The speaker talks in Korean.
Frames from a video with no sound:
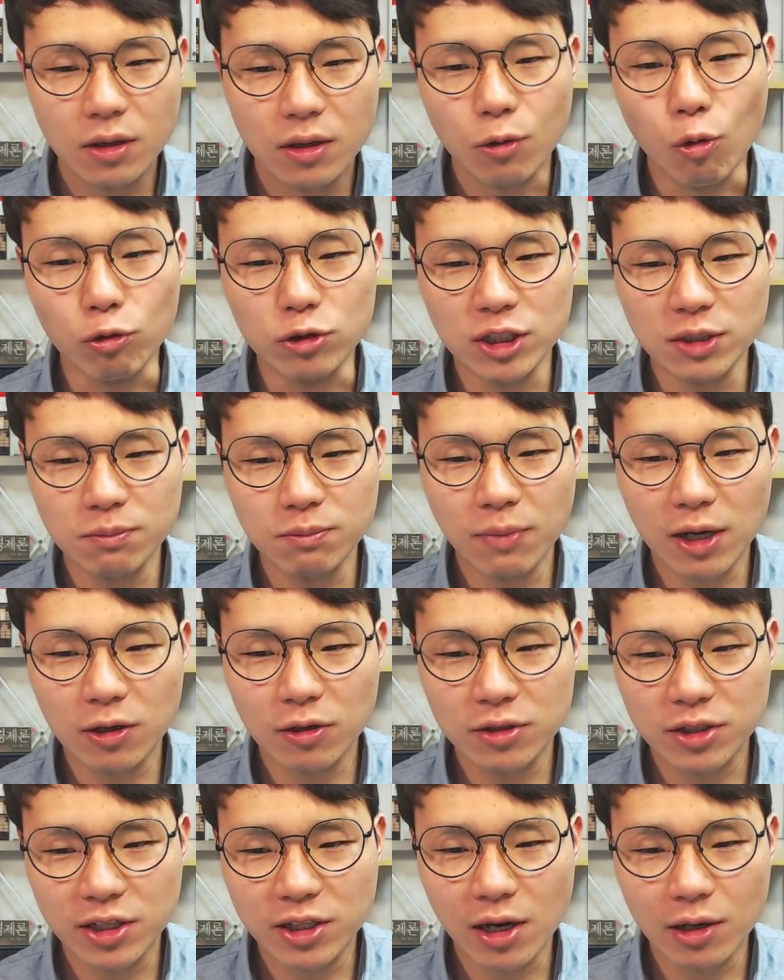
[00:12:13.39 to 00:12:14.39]

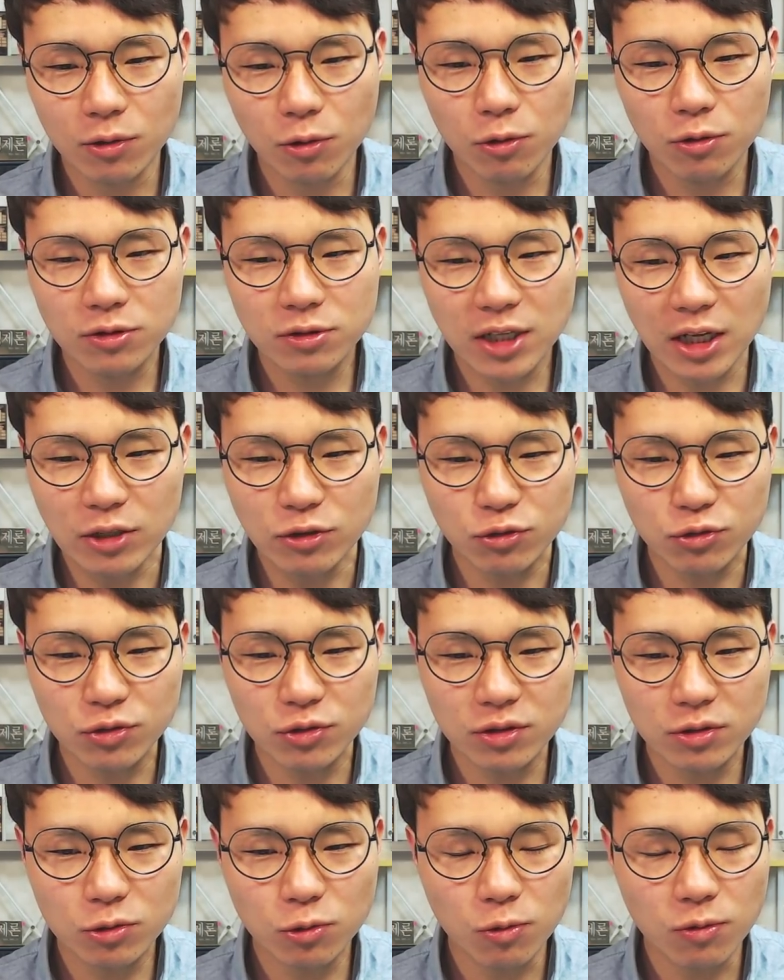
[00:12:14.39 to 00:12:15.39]
50만원 이하로 살 수
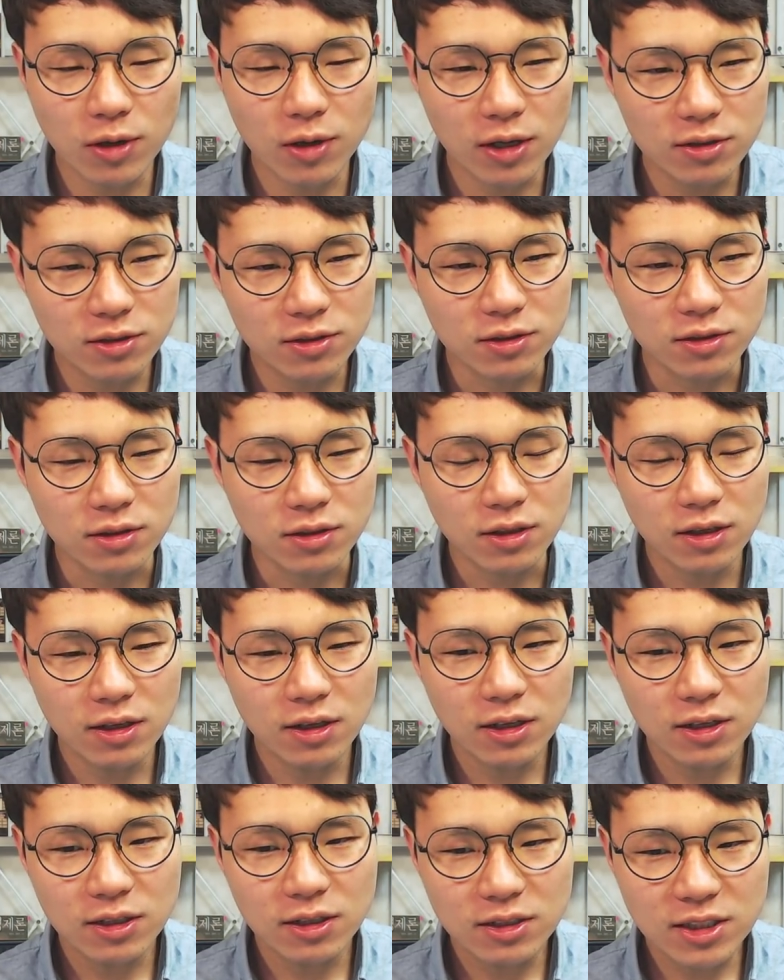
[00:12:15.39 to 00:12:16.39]
있는 공간은
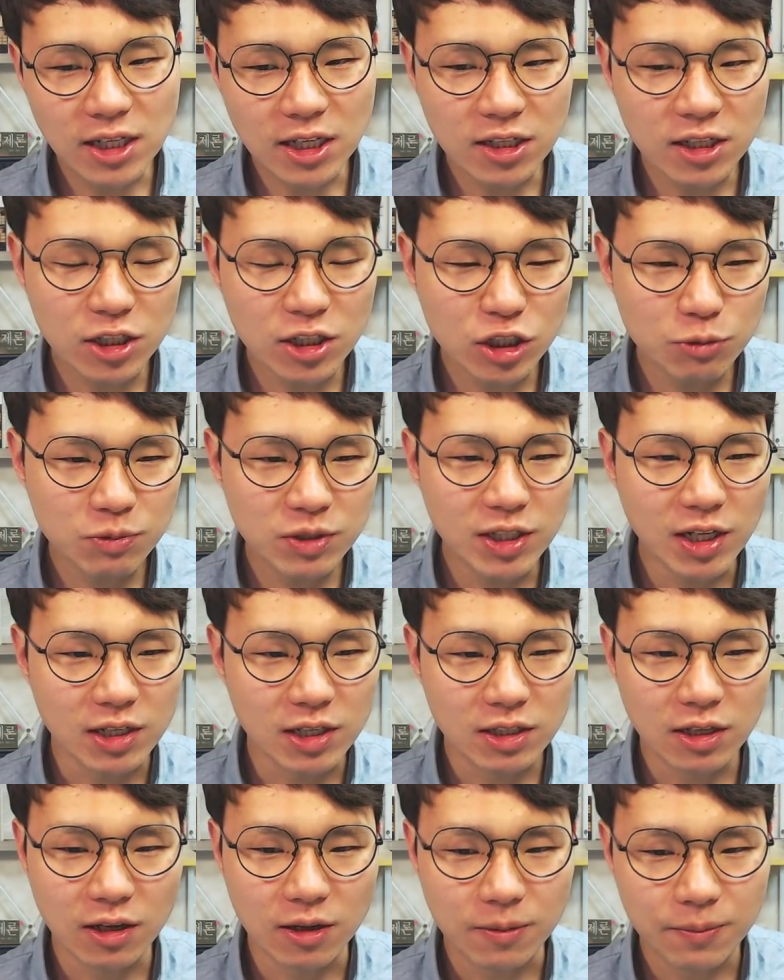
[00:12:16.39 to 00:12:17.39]
찾기 쉽지
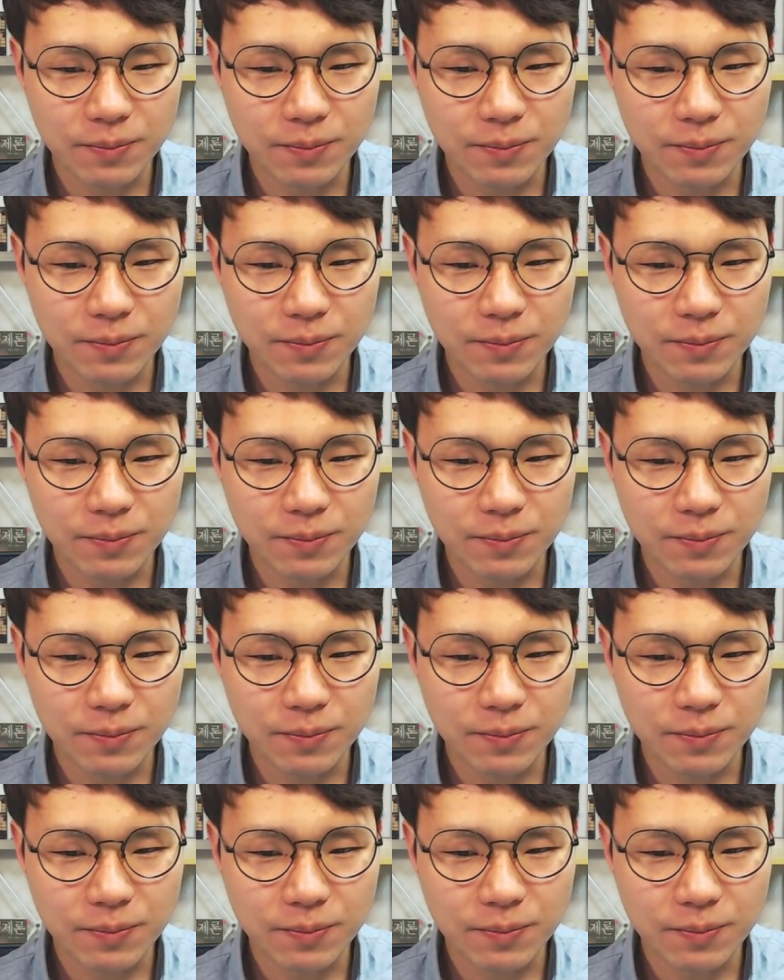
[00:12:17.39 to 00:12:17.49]
않다.